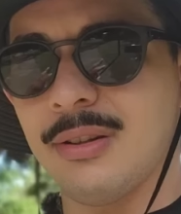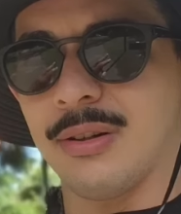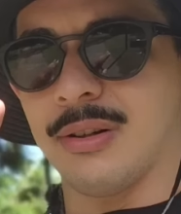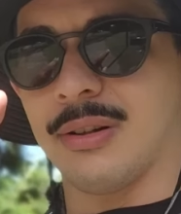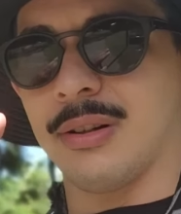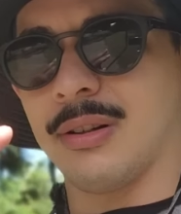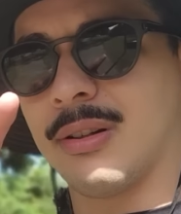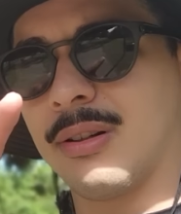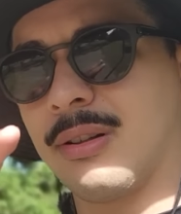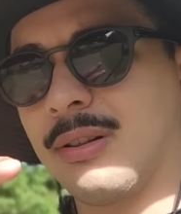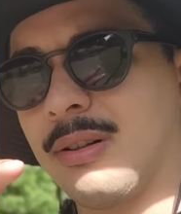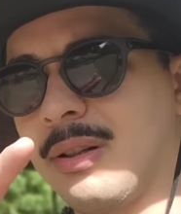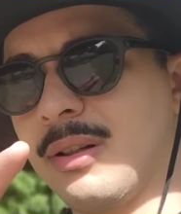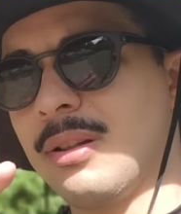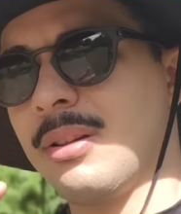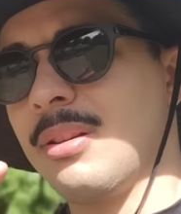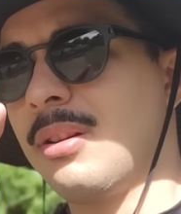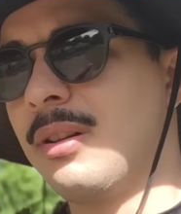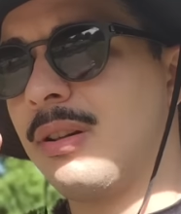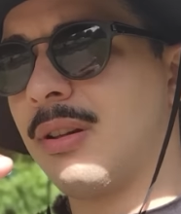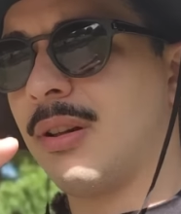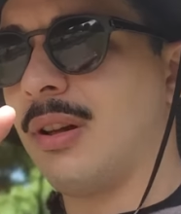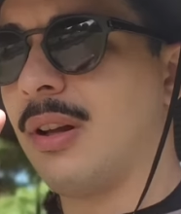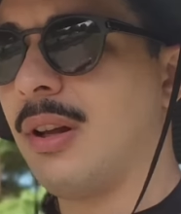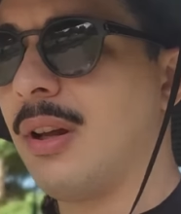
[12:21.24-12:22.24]
ó,
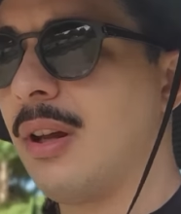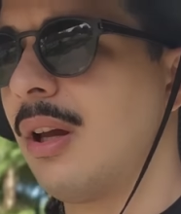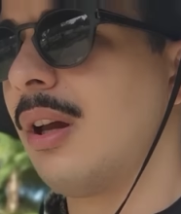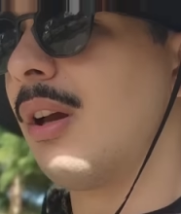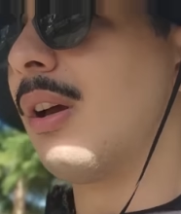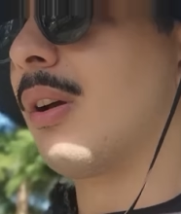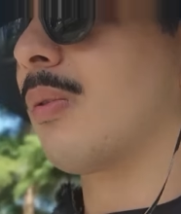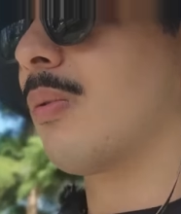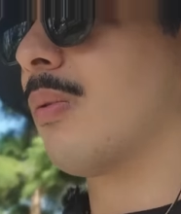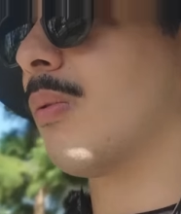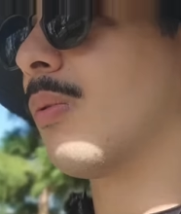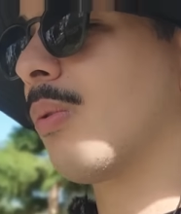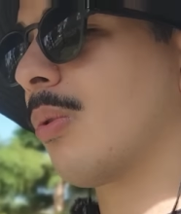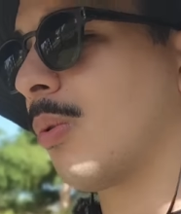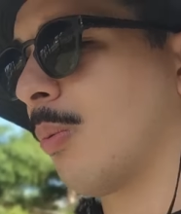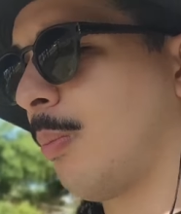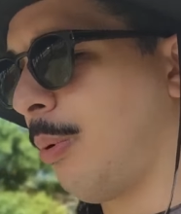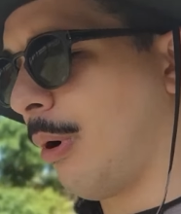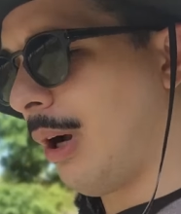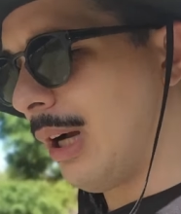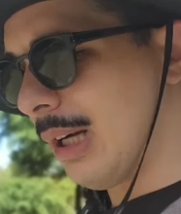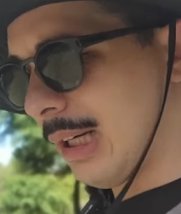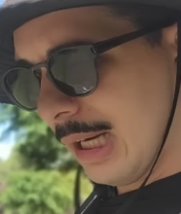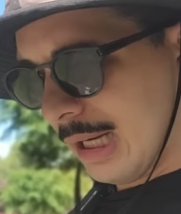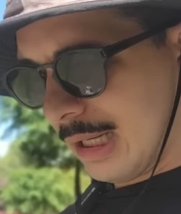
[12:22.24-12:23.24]
com o grupo
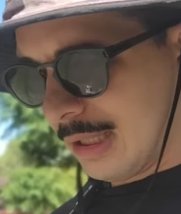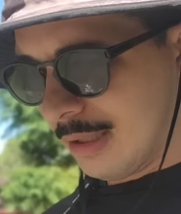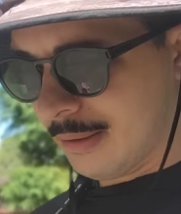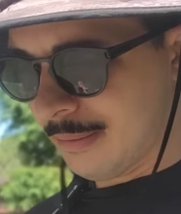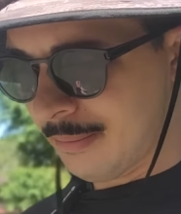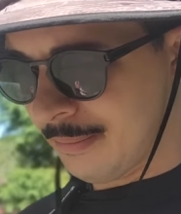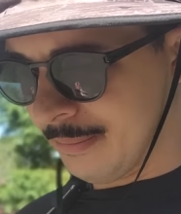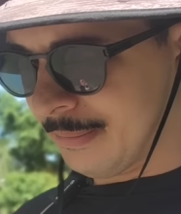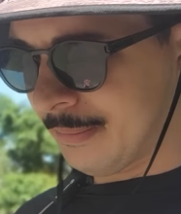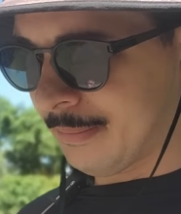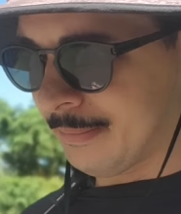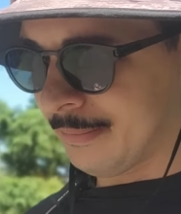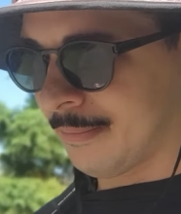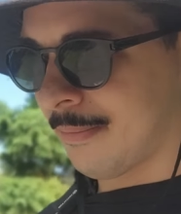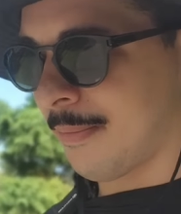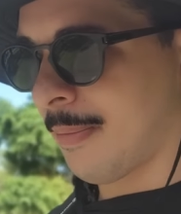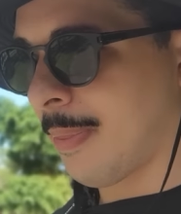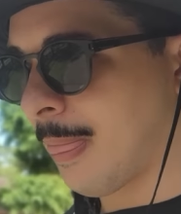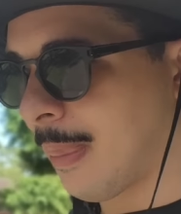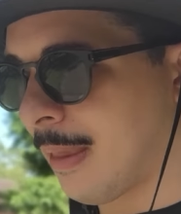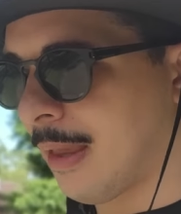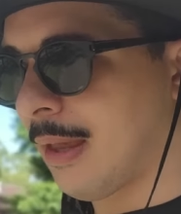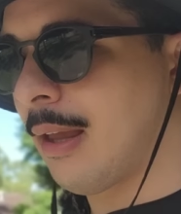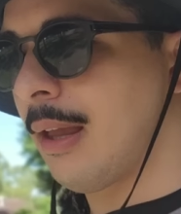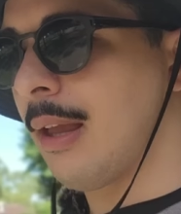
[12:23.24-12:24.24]
H.
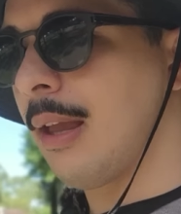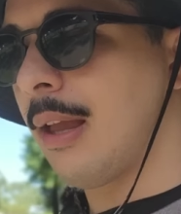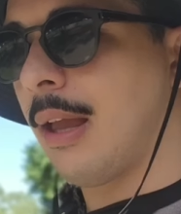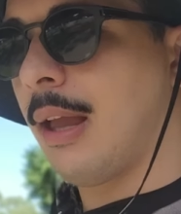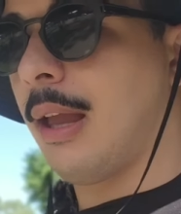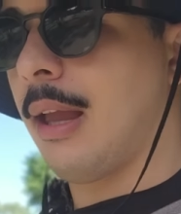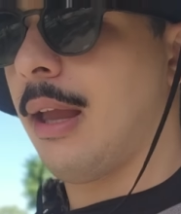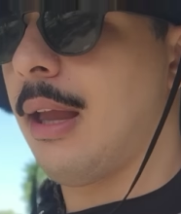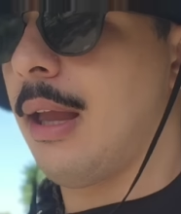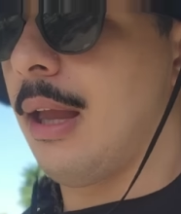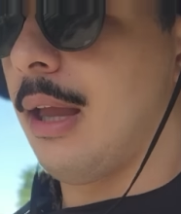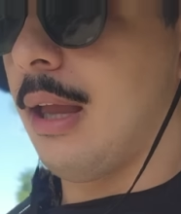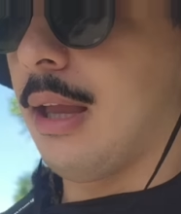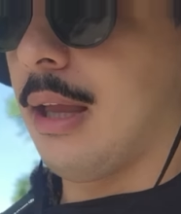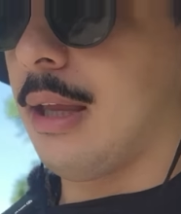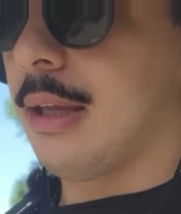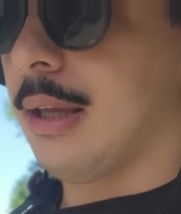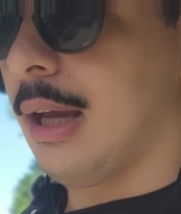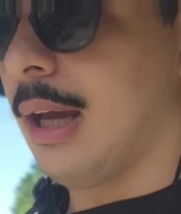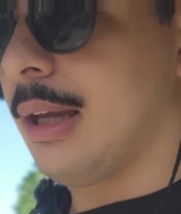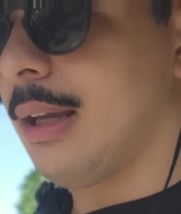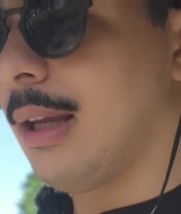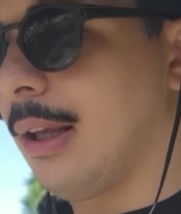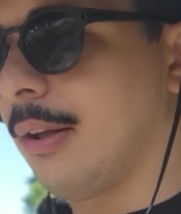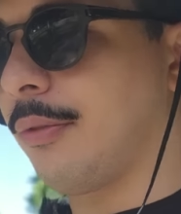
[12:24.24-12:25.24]
E
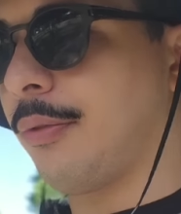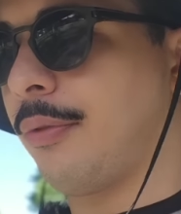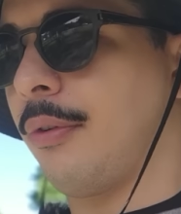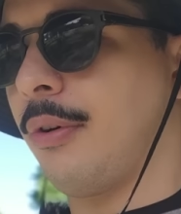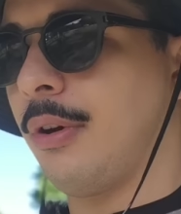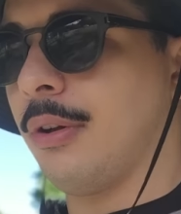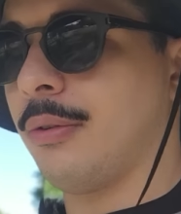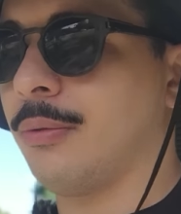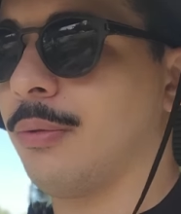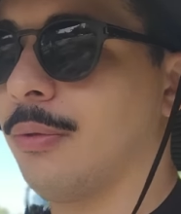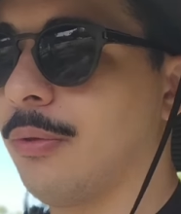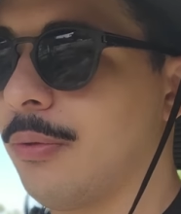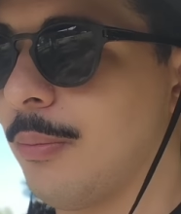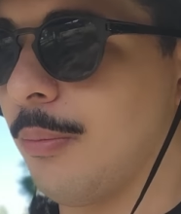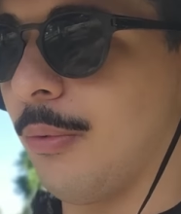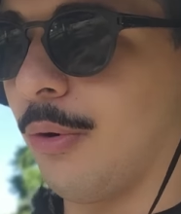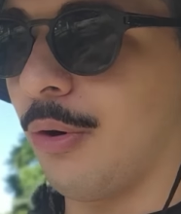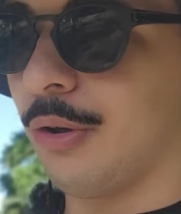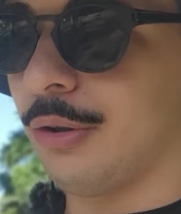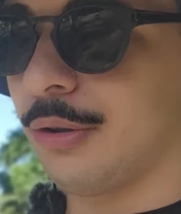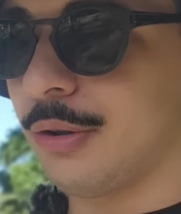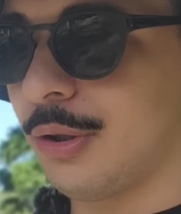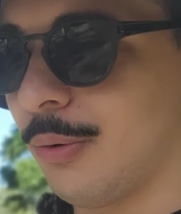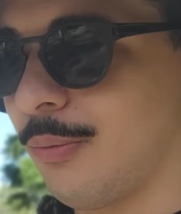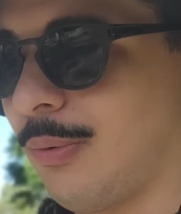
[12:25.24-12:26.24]
aí as fotos
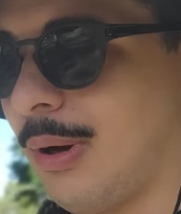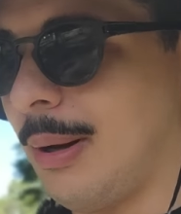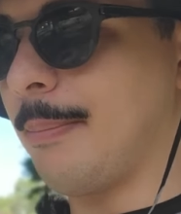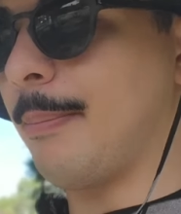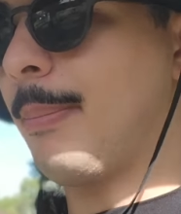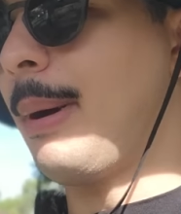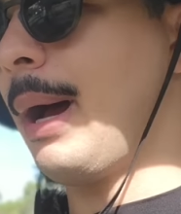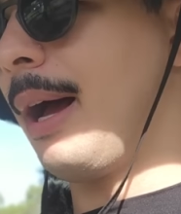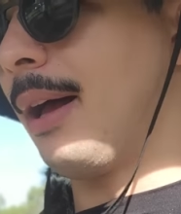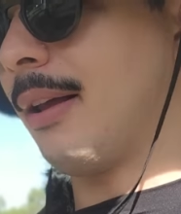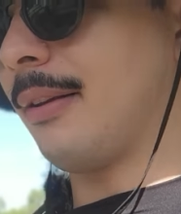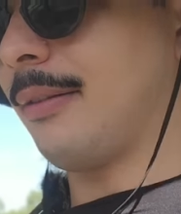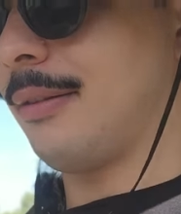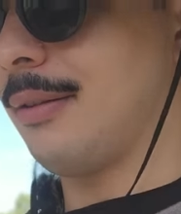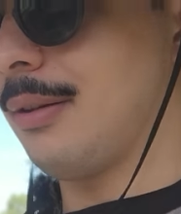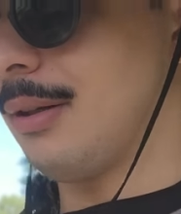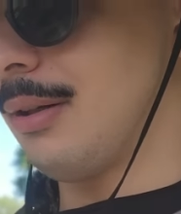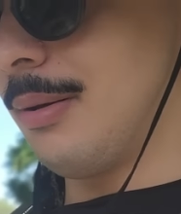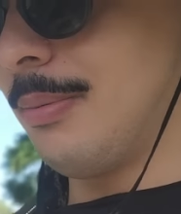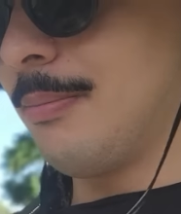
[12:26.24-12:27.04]
mostram uma base